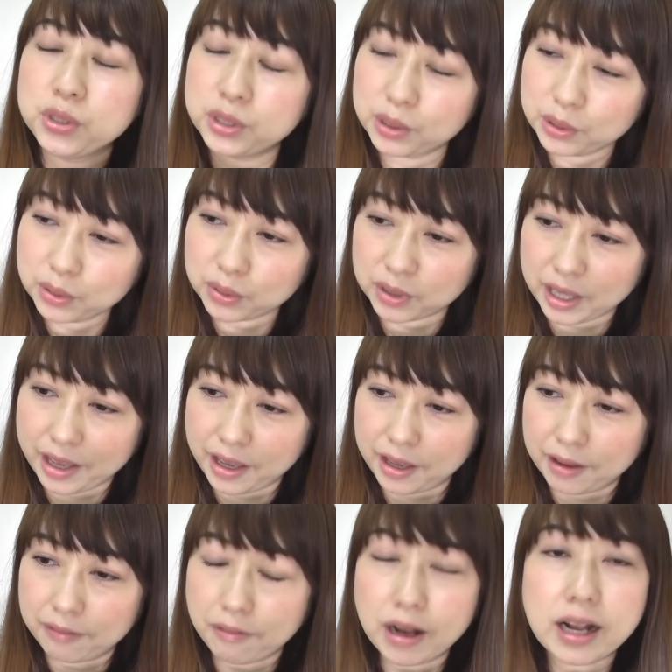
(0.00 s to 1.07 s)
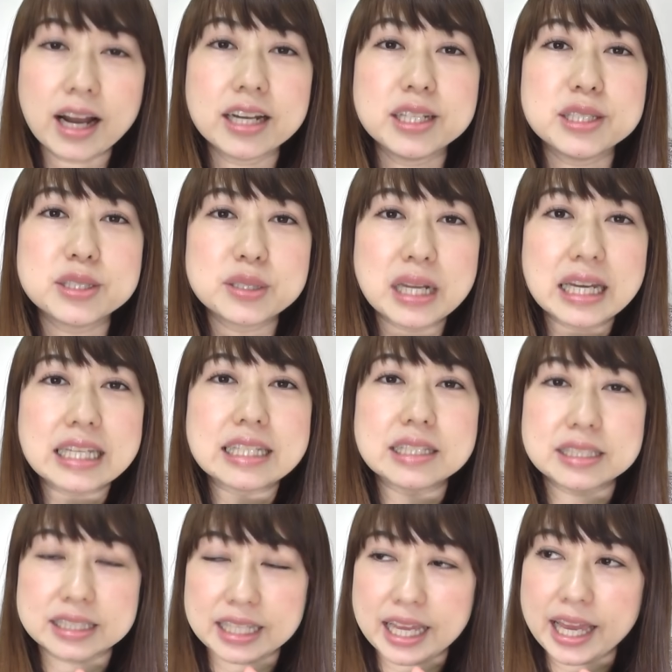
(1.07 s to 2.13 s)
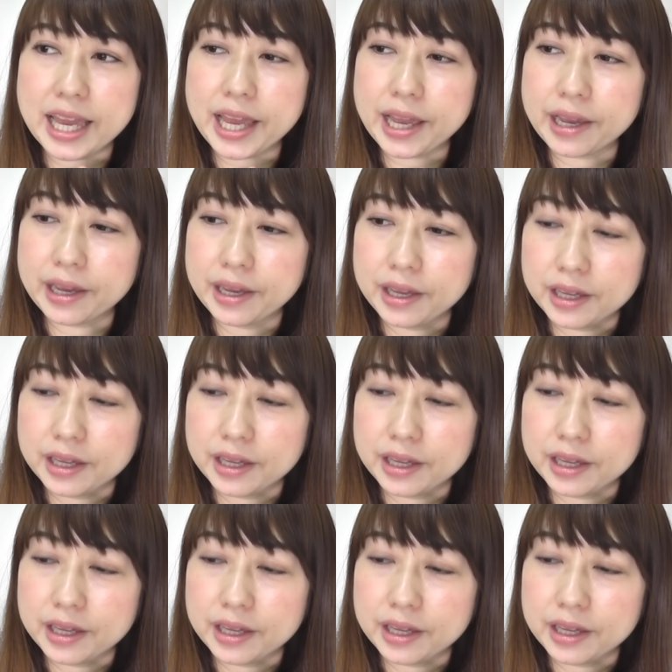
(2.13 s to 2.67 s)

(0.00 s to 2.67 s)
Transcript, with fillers: ちょっとね分かりづらいですね。